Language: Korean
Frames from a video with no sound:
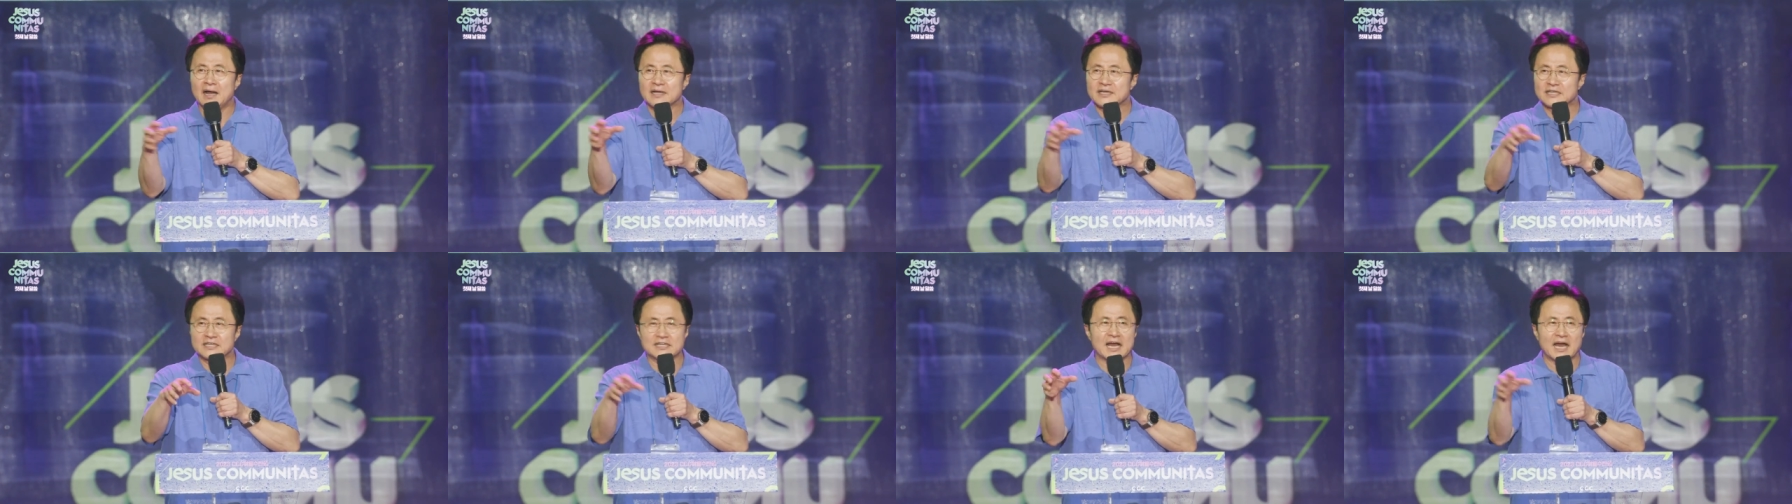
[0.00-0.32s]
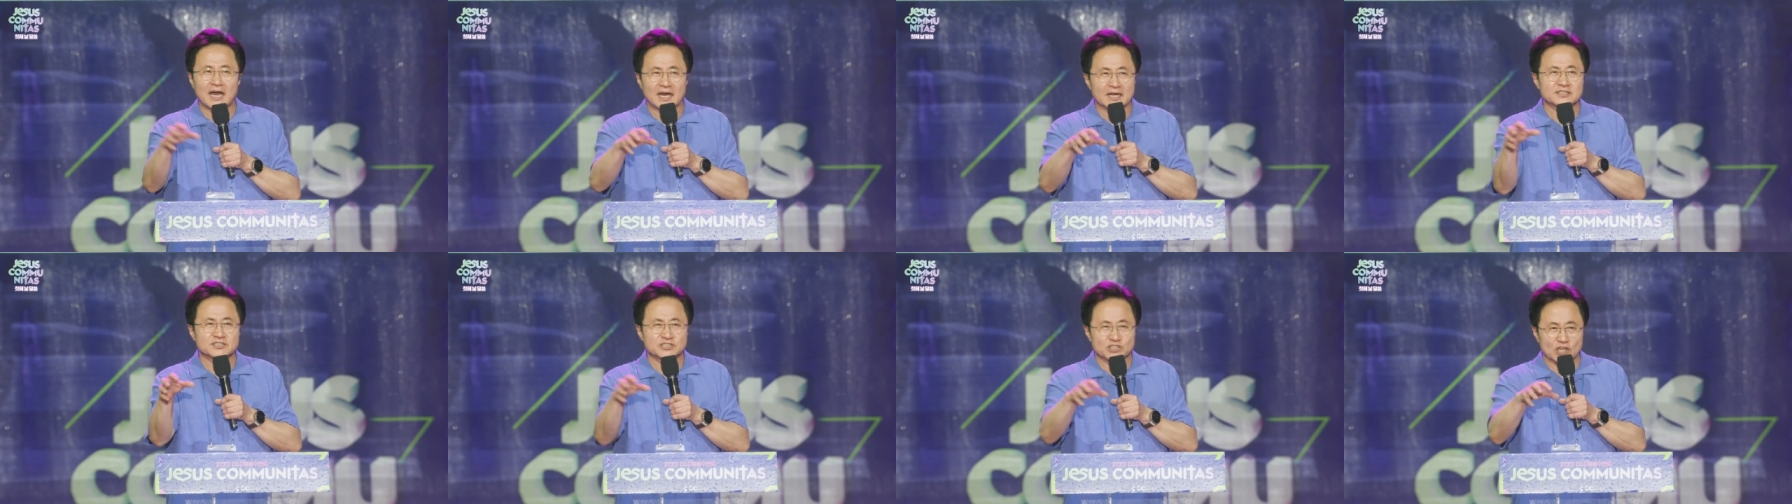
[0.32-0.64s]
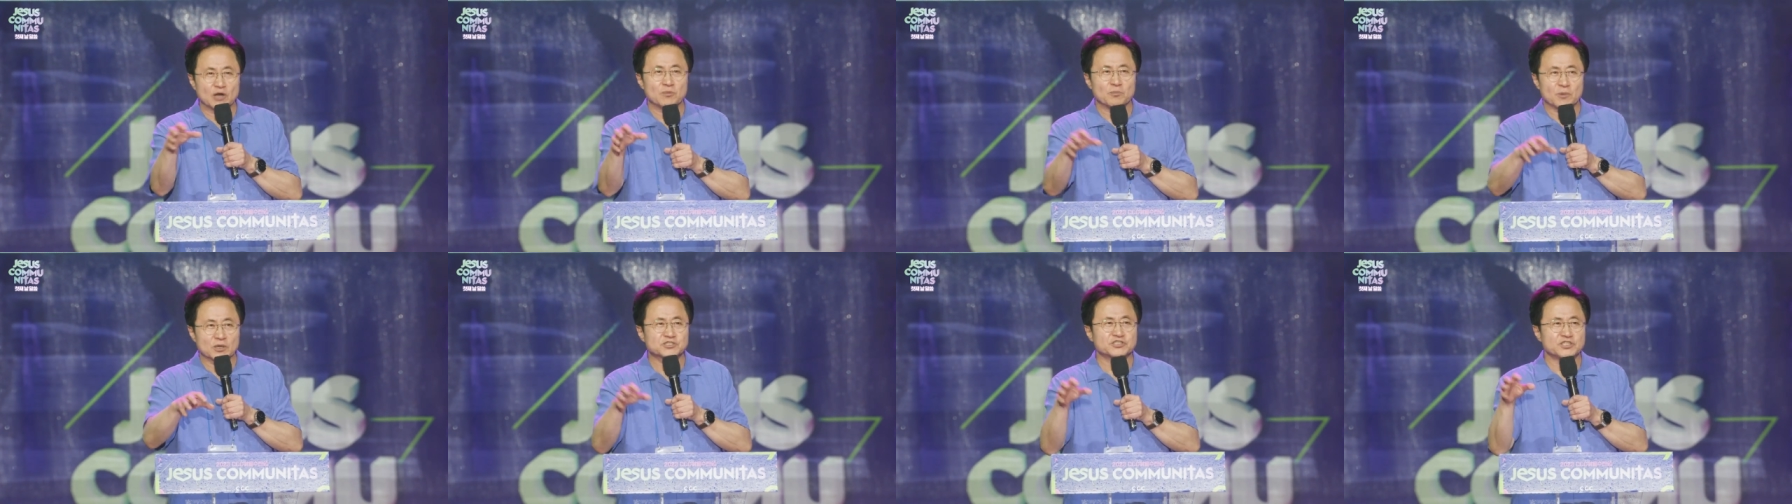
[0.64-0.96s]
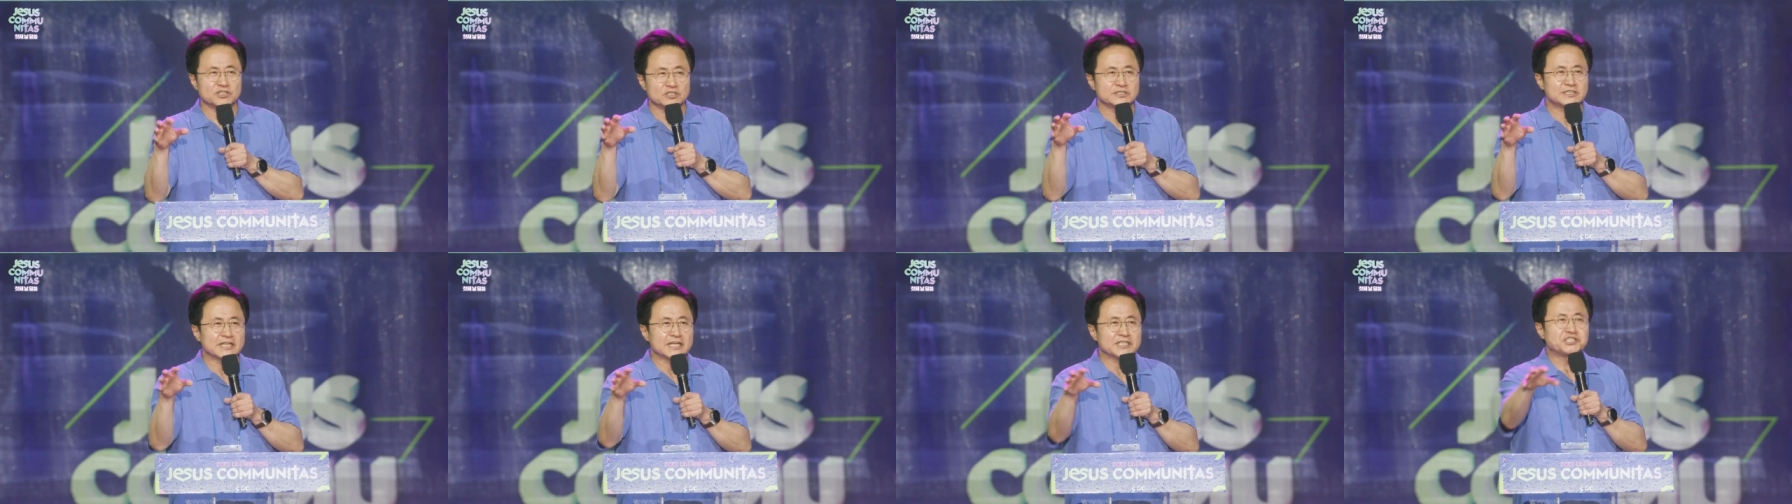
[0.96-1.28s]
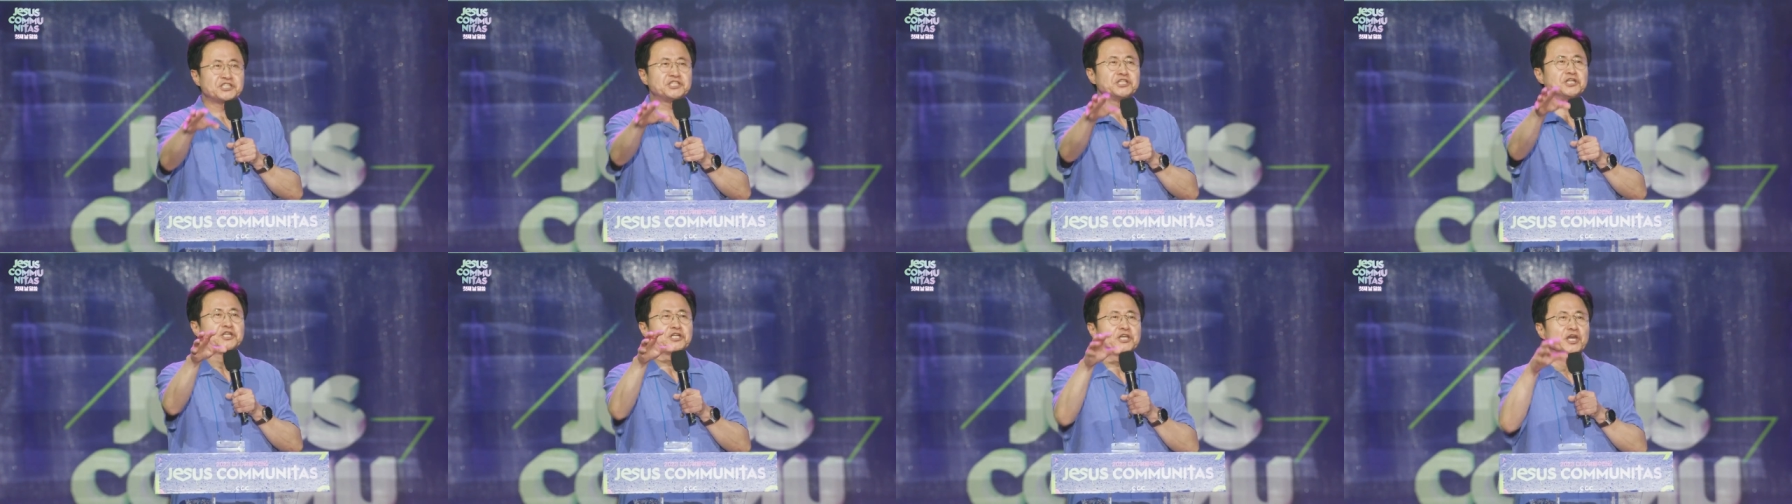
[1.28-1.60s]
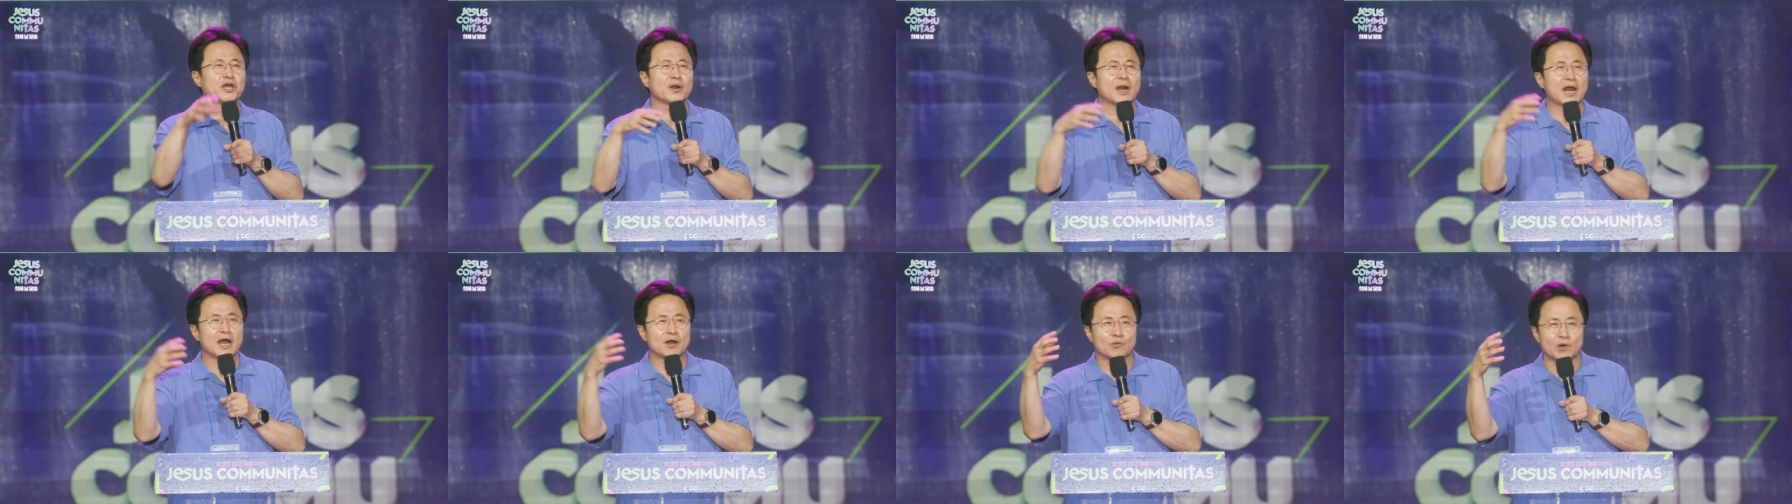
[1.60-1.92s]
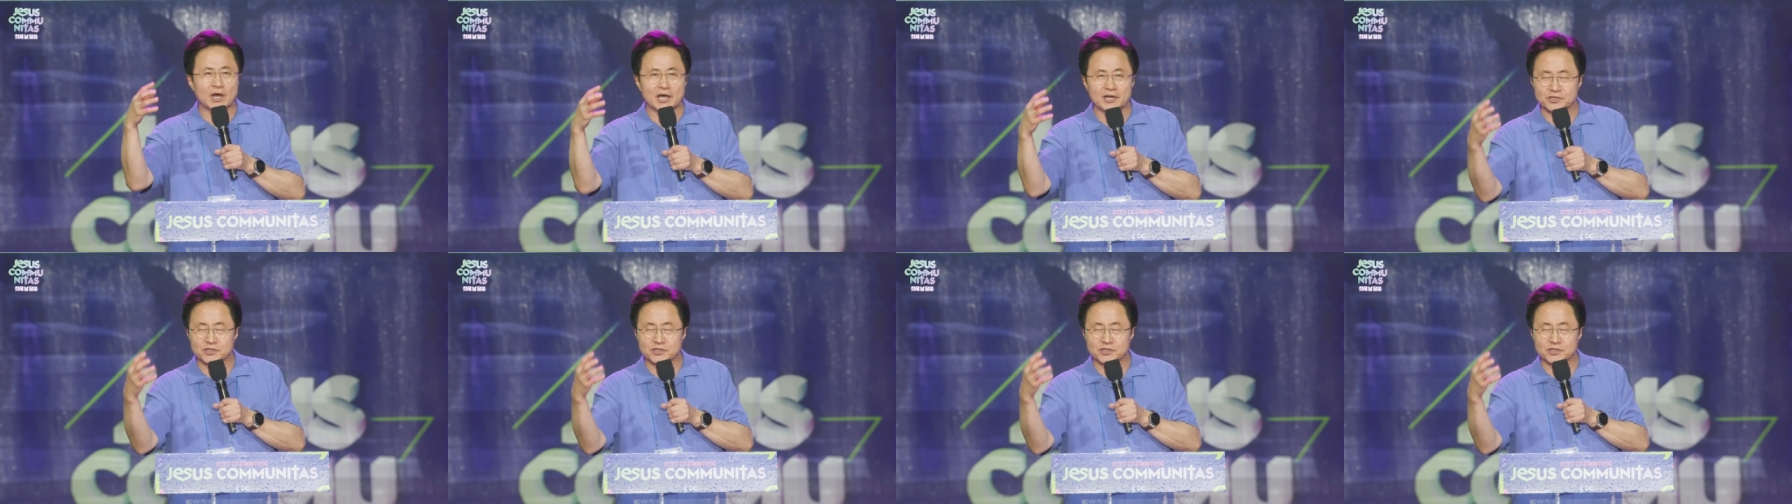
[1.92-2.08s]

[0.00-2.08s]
그냥 젊었을 때 즐겨라고